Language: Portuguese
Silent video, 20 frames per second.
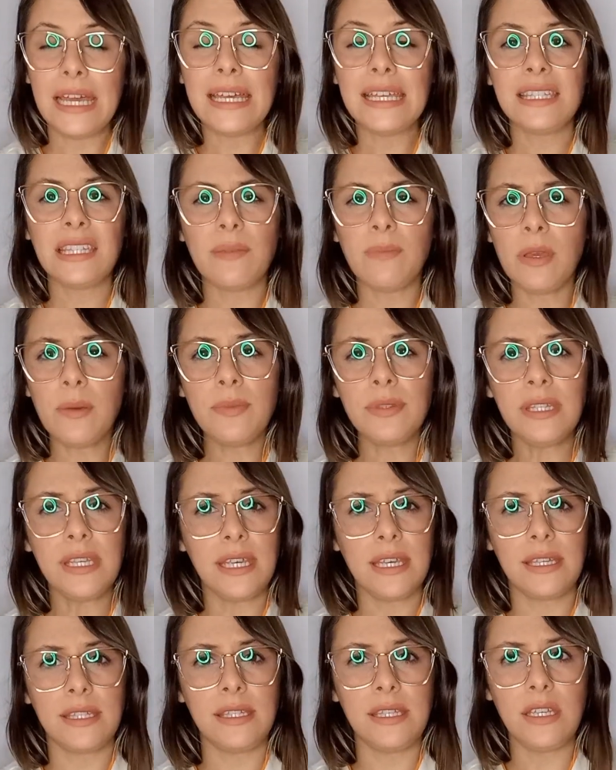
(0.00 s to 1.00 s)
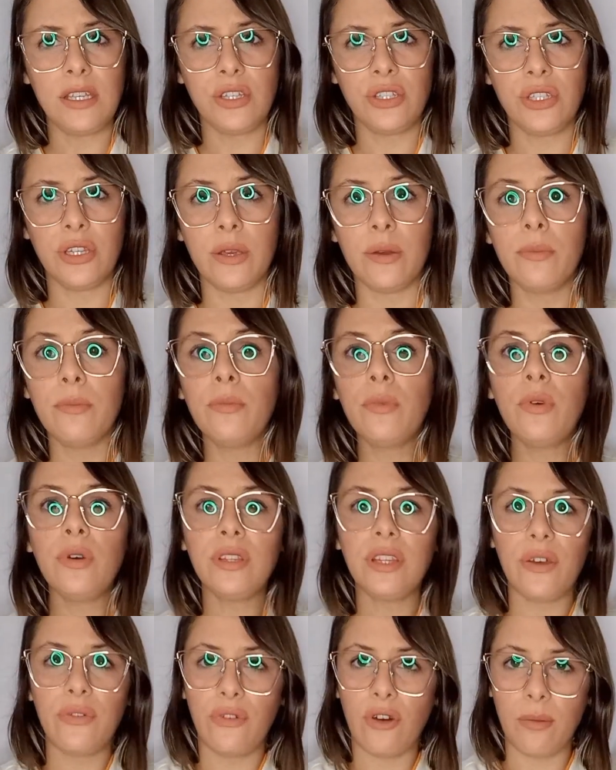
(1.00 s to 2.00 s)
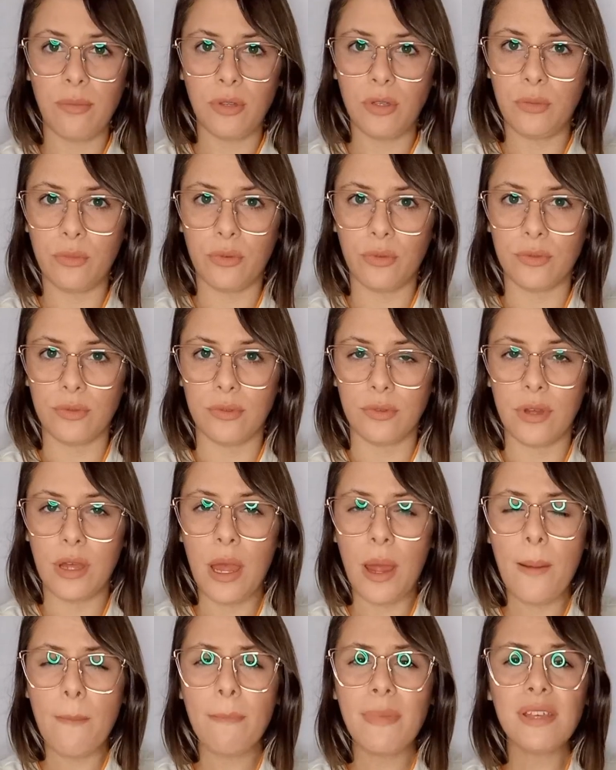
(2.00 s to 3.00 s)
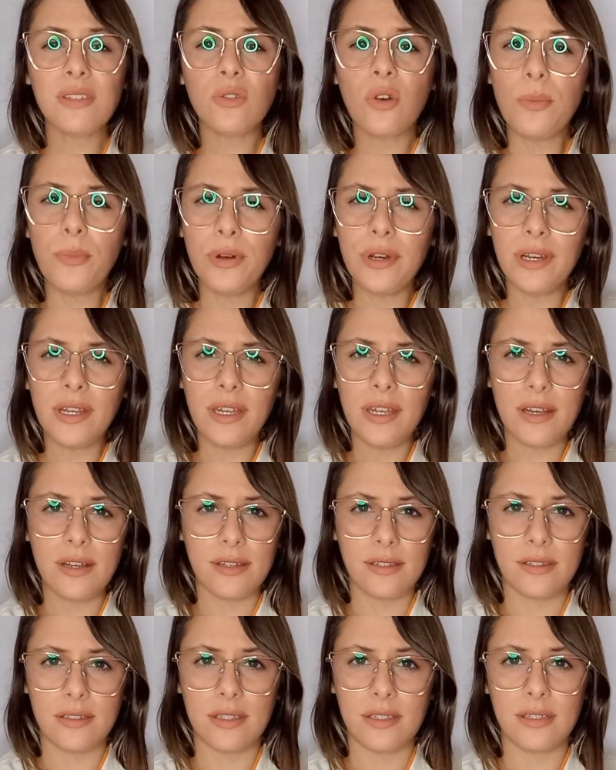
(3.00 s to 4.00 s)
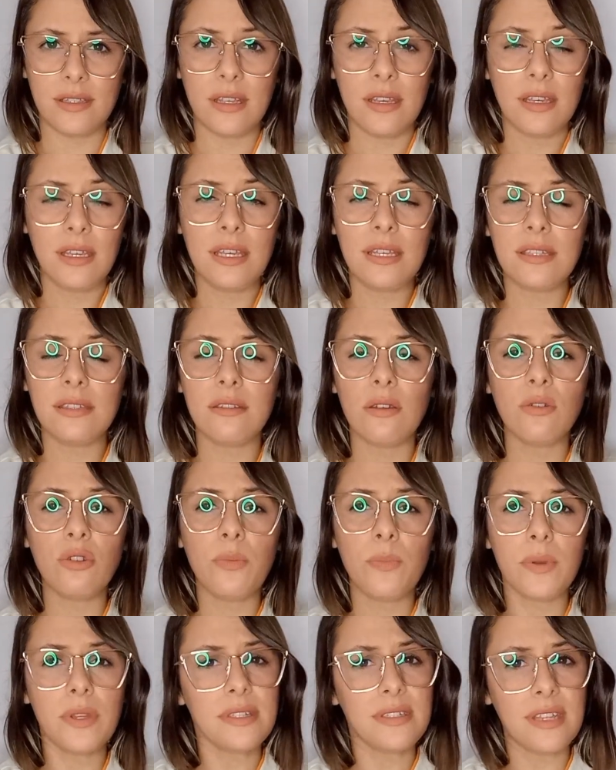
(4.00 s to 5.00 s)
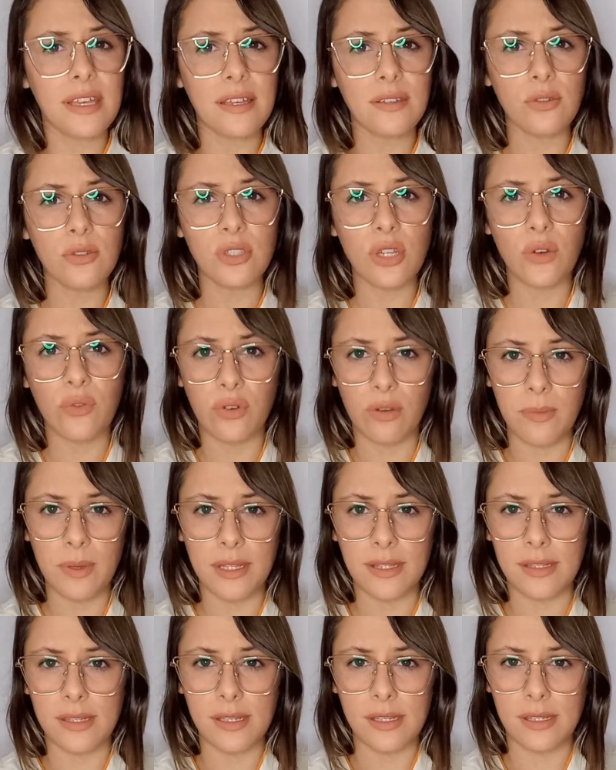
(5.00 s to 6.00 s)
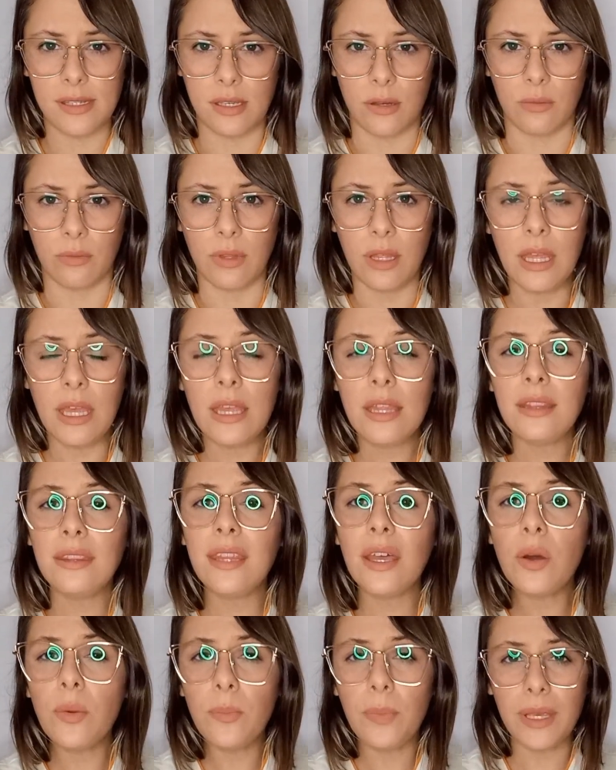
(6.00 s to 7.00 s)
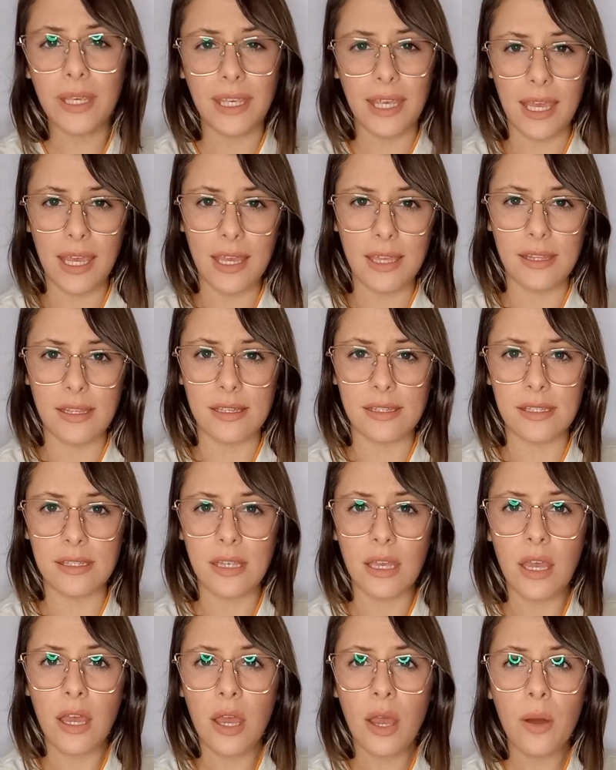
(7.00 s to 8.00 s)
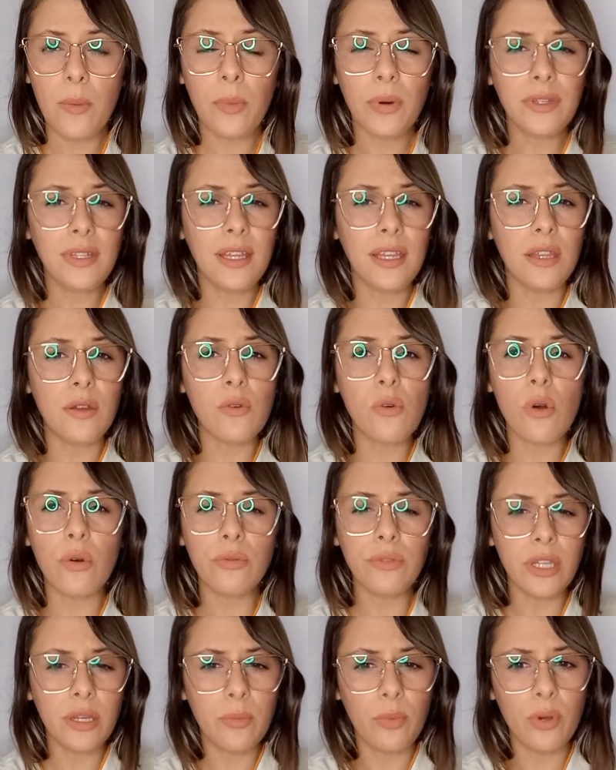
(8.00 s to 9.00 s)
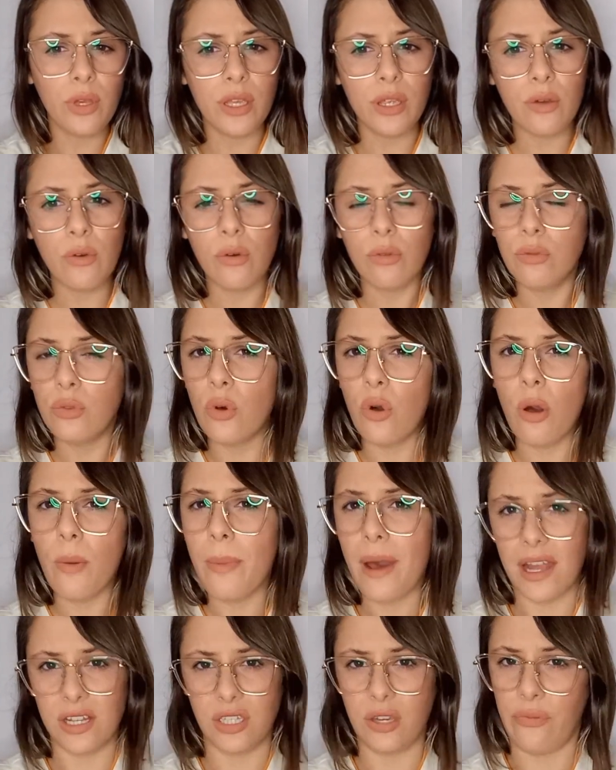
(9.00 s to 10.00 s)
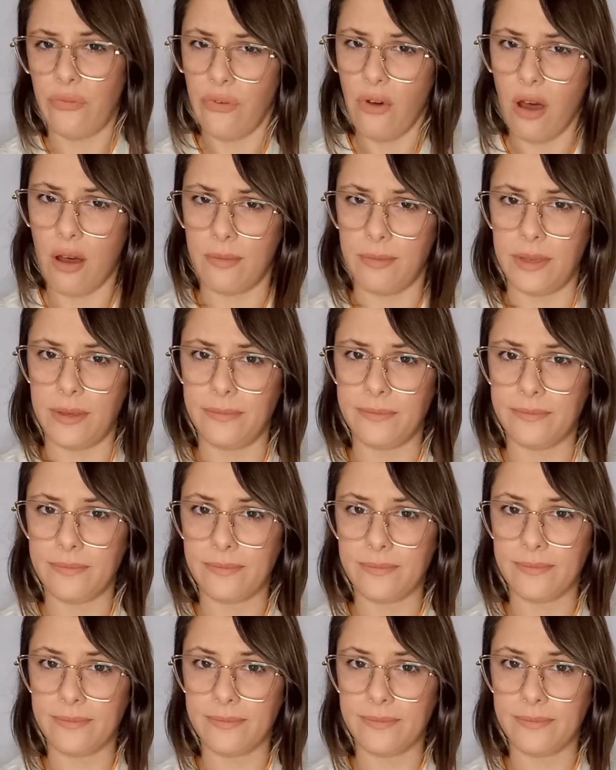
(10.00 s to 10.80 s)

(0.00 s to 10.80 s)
Sabemos que existe muita fome no mundo, mas como crianças que estão no processo de alfabetização tão pequenas poderiam contribuir no combate à fome?